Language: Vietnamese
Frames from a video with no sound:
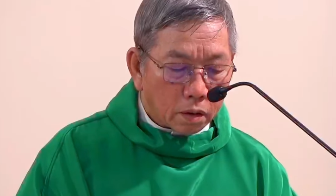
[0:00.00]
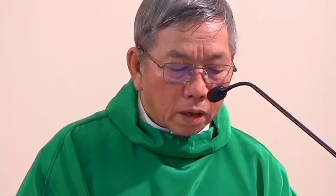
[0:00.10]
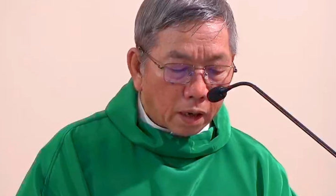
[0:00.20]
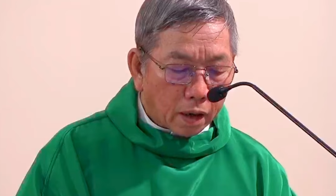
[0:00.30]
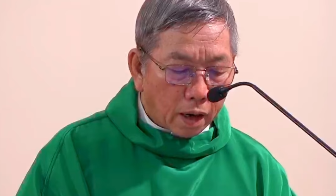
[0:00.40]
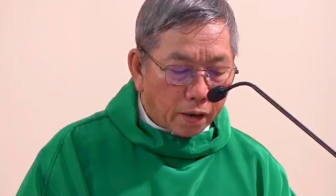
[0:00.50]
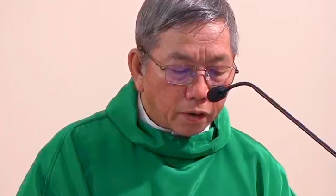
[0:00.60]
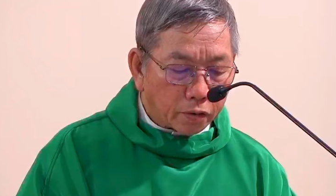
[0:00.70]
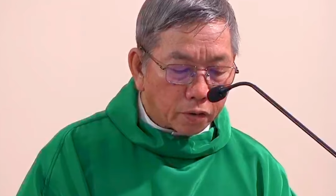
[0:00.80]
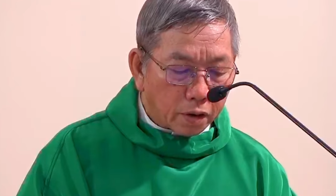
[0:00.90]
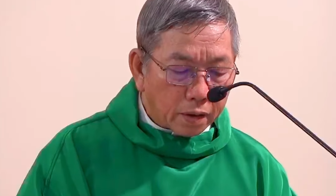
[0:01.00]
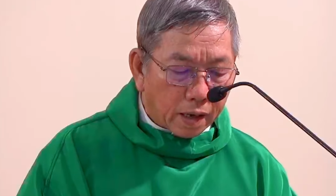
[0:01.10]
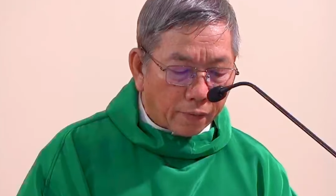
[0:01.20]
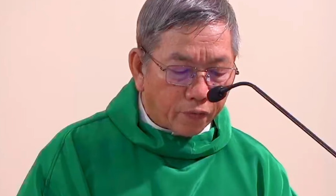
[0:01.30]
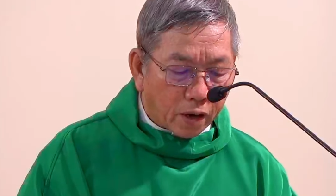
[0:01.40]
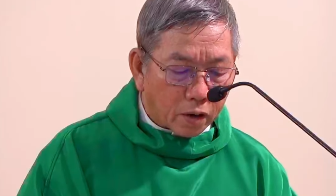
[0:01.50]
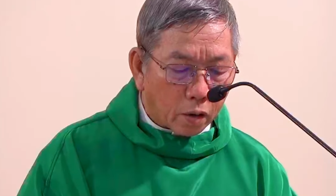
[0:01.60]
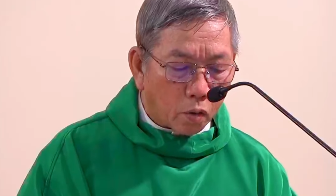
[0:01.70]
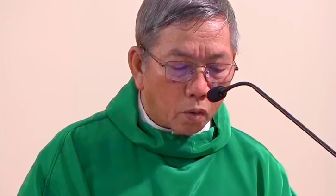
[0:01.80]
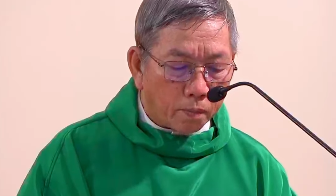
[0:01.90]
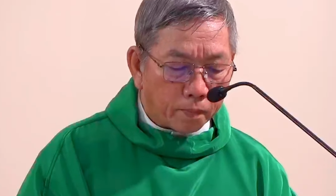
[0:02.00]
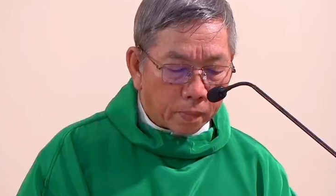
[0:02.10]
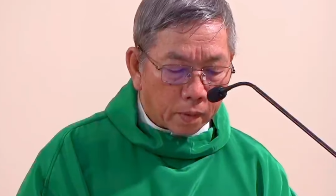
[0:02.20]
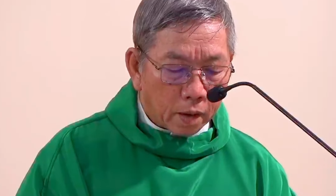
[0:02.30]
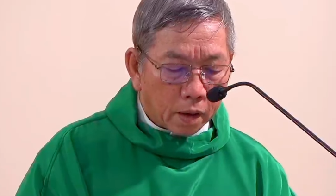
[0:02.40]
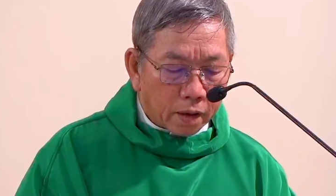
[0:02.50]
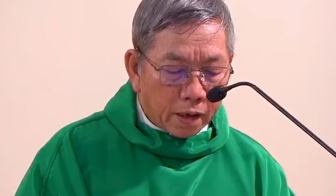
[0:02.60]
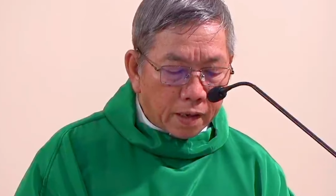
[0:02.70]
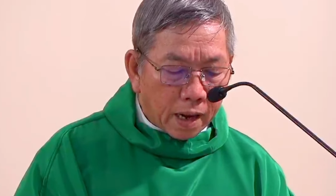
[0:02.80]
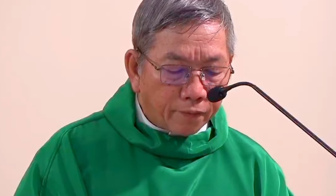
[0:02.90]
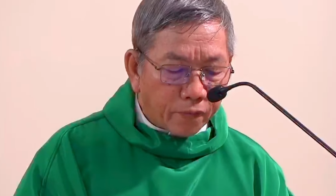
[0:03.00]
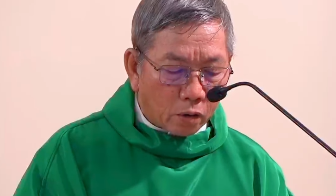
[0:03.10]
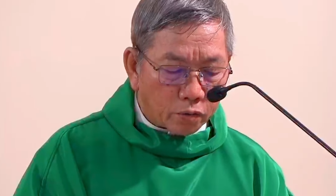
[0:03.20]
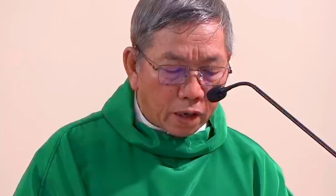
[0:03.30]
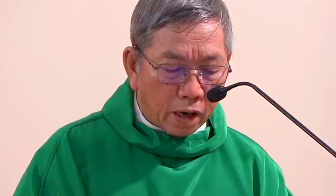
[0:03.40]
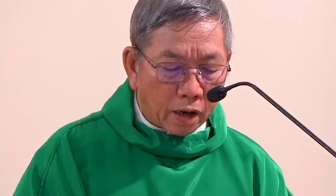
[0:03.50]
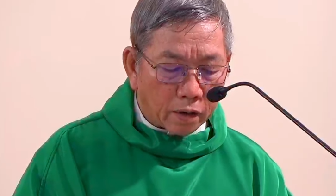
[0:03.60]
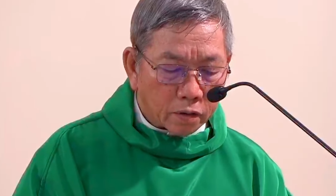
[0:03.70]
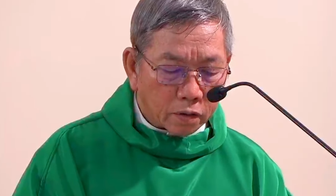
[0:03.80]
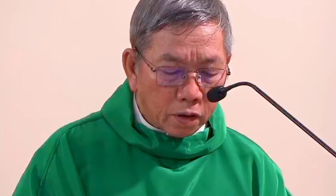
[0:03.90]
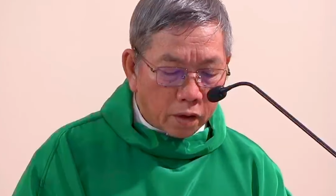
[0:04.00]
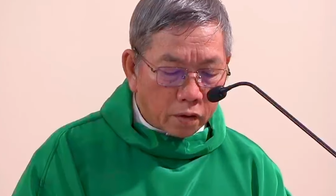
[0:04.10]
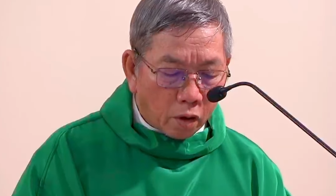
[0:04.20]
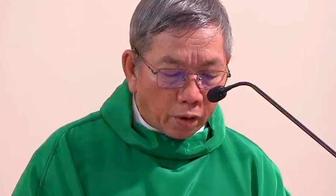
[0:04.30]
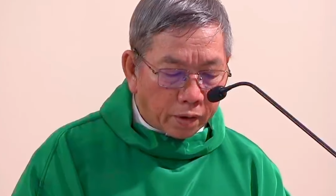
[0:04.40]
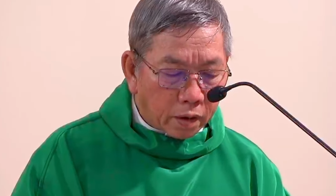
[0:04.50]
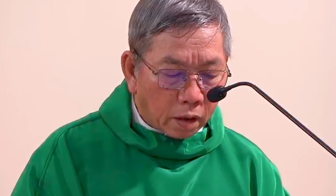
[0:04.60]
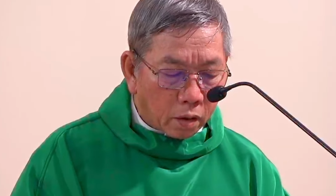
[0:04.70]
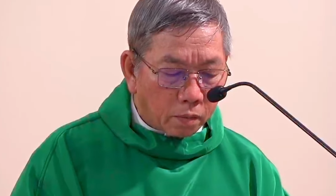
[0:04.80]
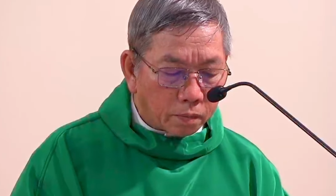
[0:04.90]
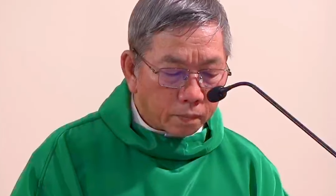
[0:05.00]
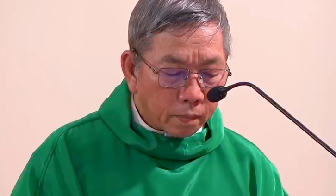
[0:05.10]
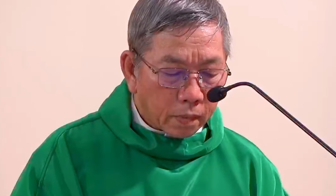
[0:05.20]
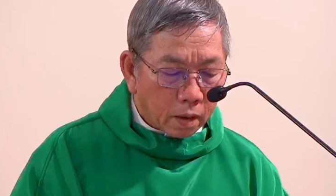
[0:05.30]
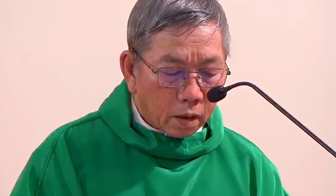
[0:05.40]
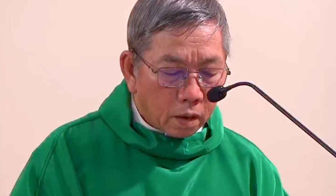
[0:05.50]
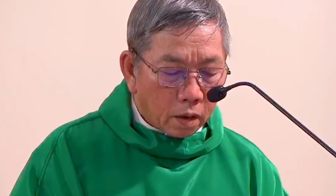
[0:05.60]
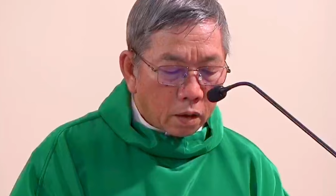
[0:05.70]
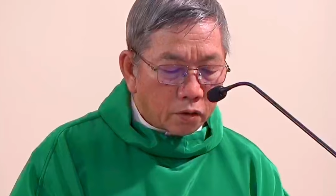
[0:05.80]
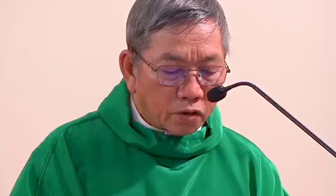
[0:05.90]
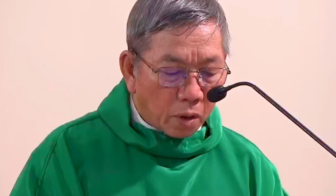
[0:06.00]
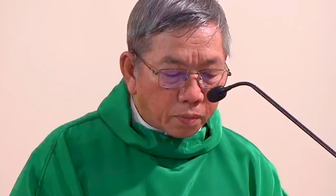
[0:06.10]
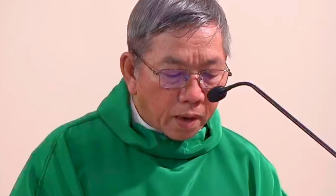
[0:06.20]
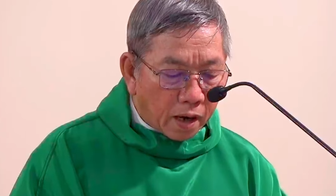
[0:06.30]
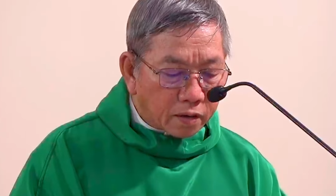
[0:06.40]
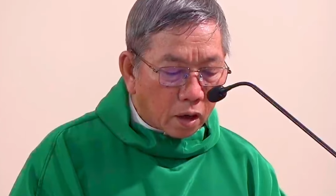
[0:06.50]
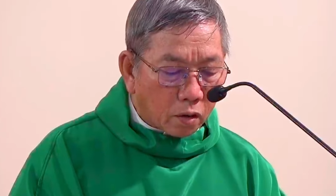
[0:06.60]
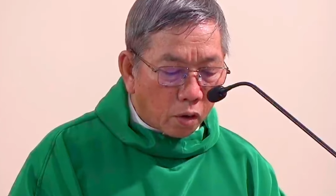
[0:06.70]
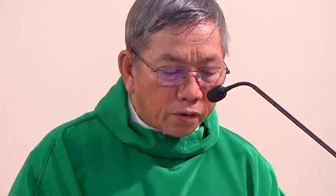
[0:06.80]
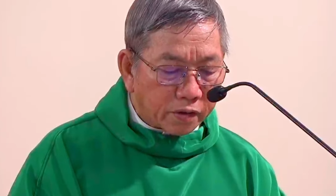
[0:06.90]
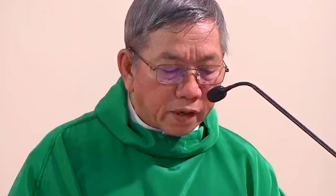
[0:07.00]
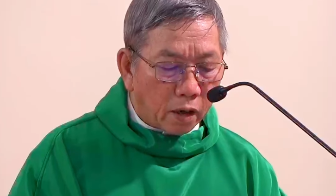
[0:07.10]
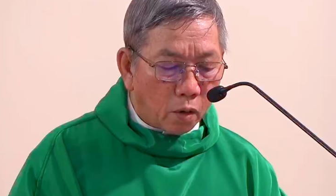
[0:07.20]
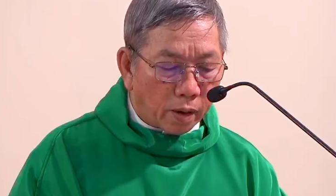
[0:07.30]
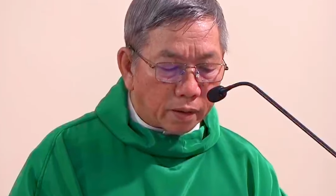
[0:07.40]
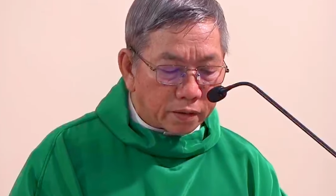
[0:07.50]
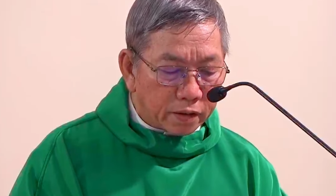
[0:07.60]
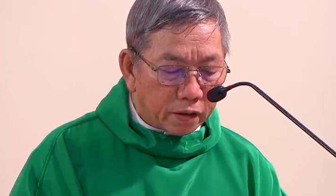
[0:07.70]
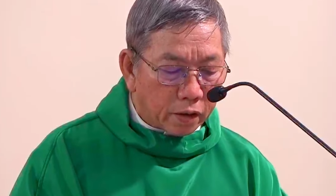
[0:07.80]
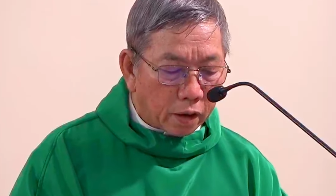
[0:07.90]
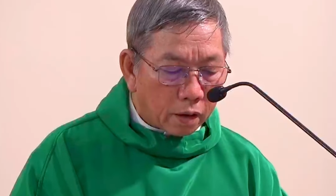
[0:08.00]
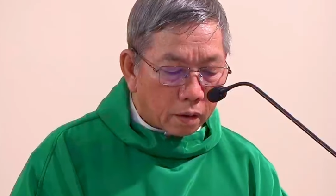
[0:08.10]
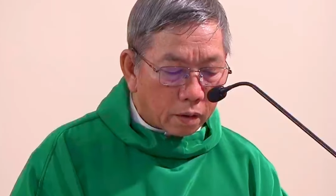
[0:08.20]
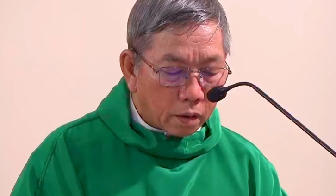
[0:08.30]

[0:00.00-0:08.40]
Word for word: Các ngài tới Capernaum, khi đã vào nhà, người hỏi các ông: Dọc đàng các con tranh luận gì thế?